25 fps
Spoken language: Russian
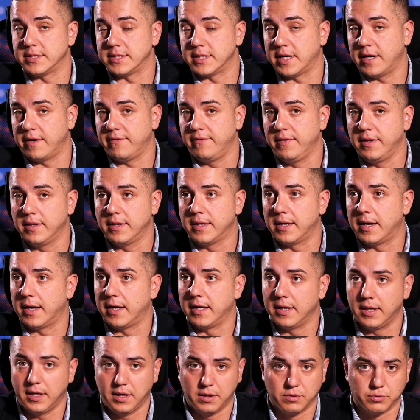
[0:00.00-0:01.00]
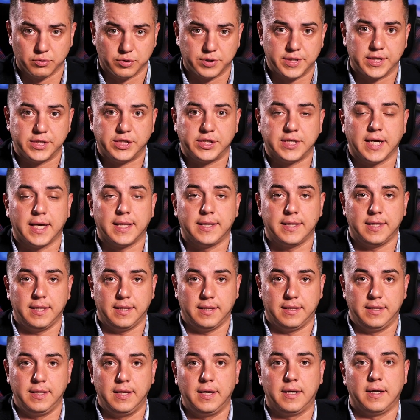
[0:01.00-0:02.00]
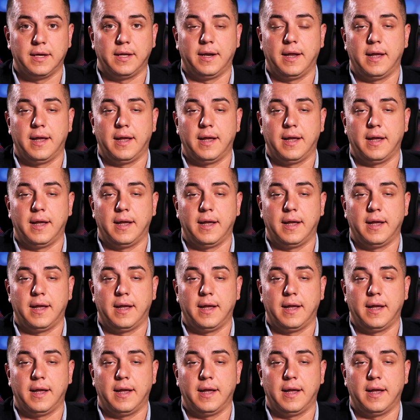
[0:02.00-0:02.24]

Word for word: на Авито и уже часть из них